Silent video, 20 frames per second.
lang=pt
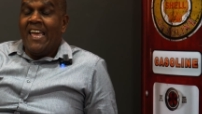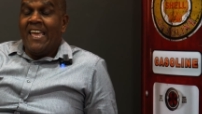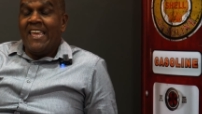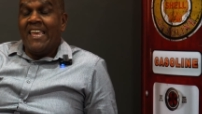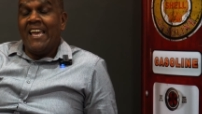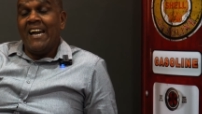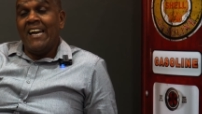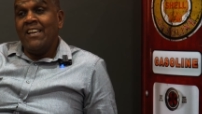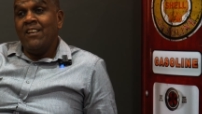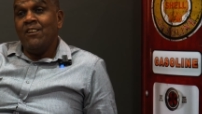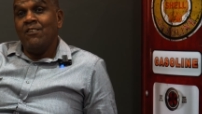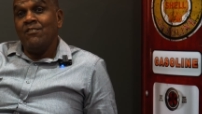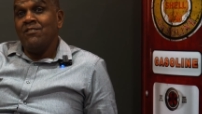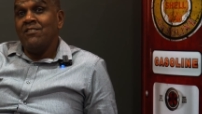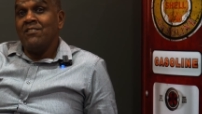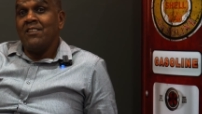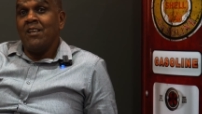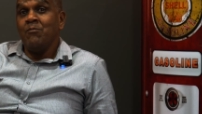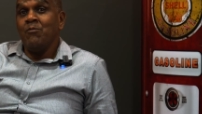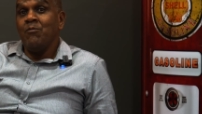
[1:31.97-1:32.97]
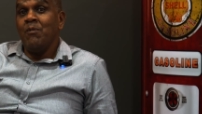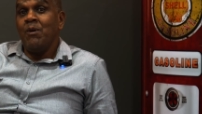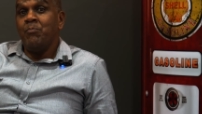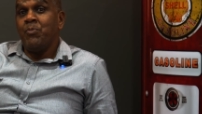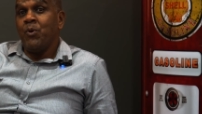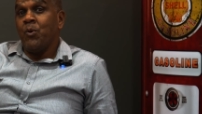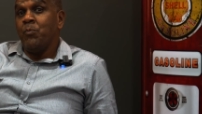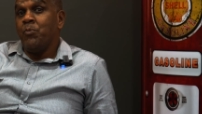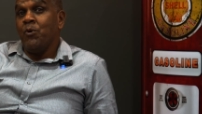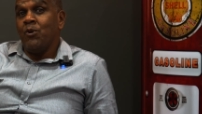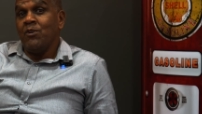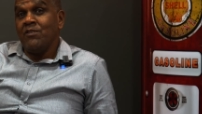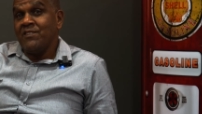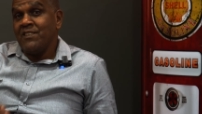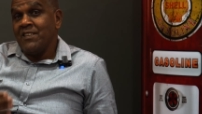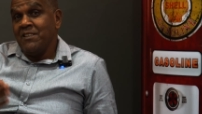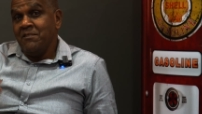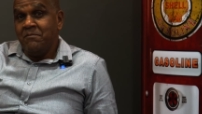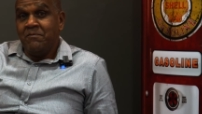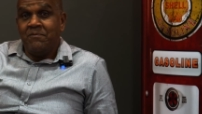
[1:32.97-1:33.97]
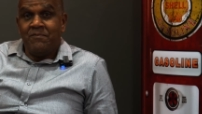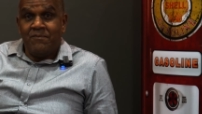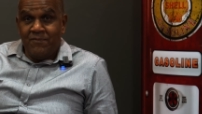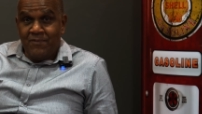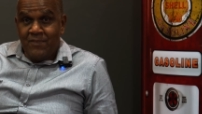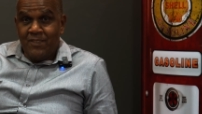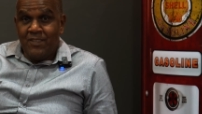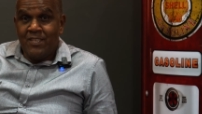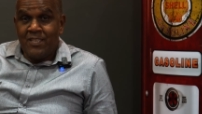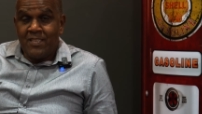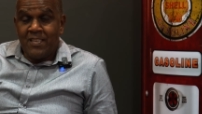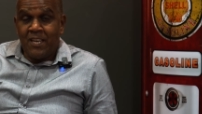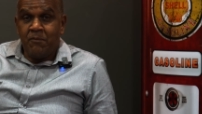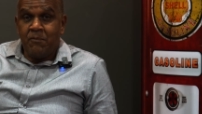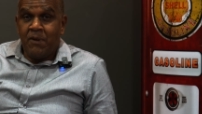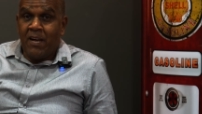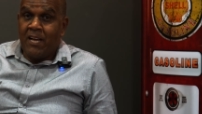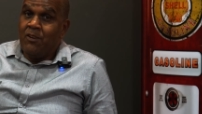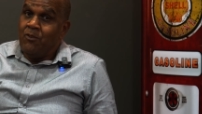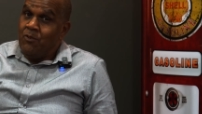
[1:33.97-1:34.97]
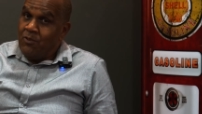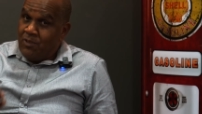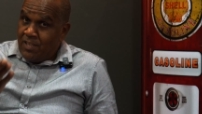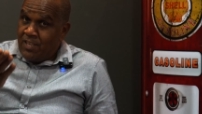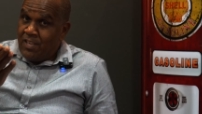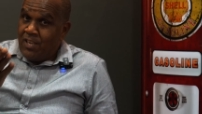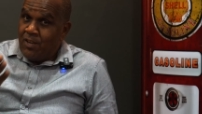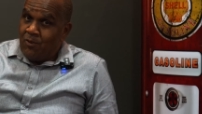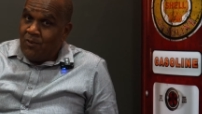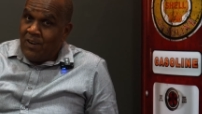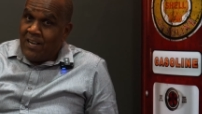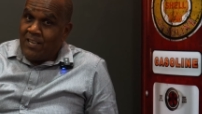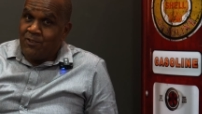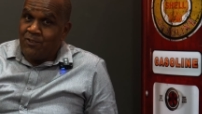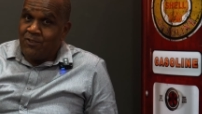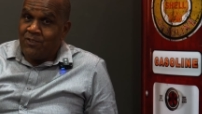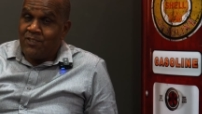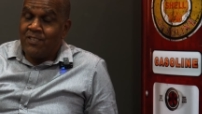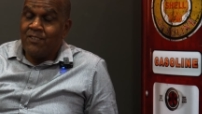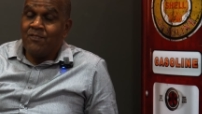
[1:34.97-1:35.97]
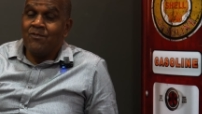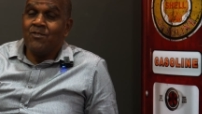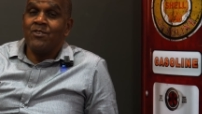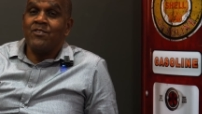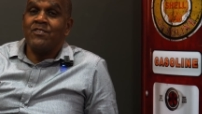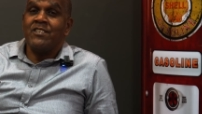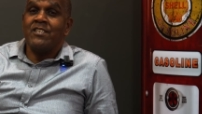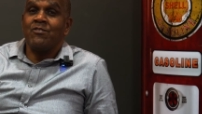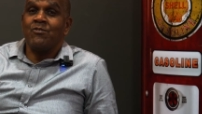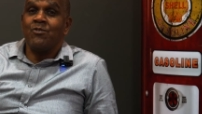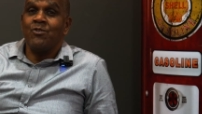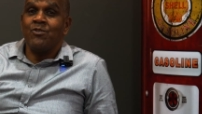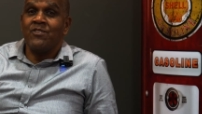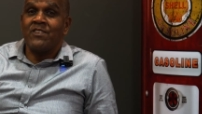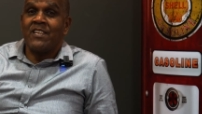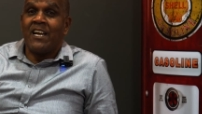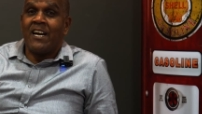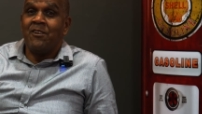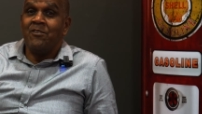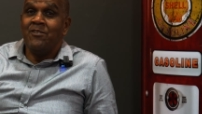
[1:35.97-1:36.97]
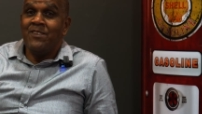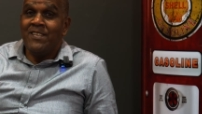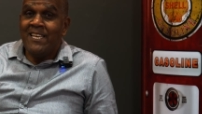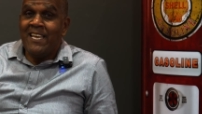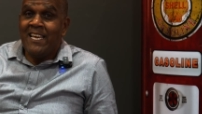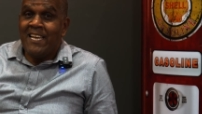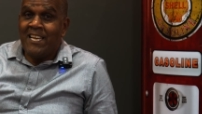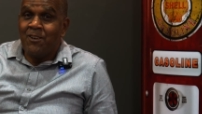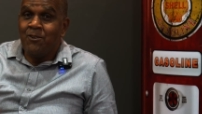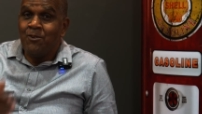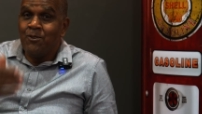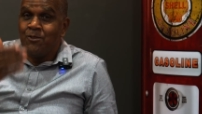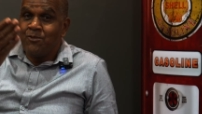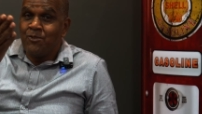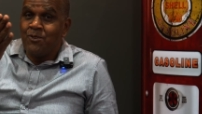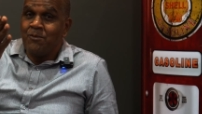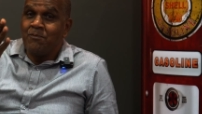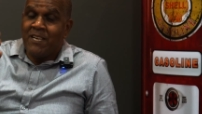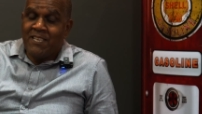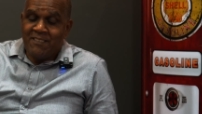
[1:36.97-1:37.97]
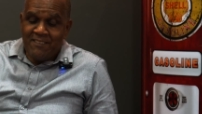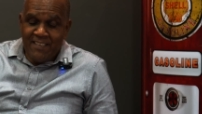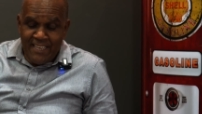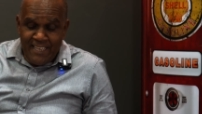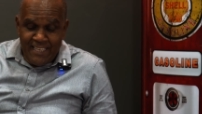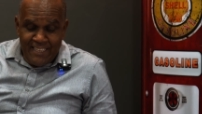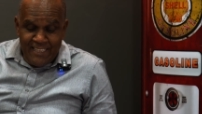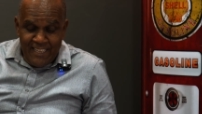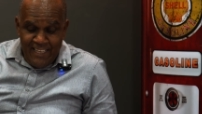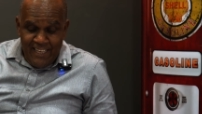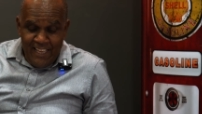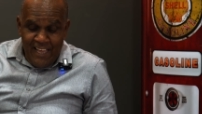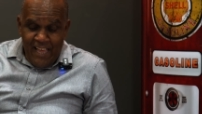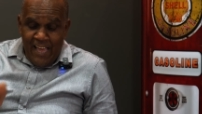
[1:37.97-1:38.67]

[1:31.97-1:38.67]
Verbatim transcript: E aí nós fizemos uma proposta de trabalho que eu acho que vocês gostaram e ele gostou mais ainda.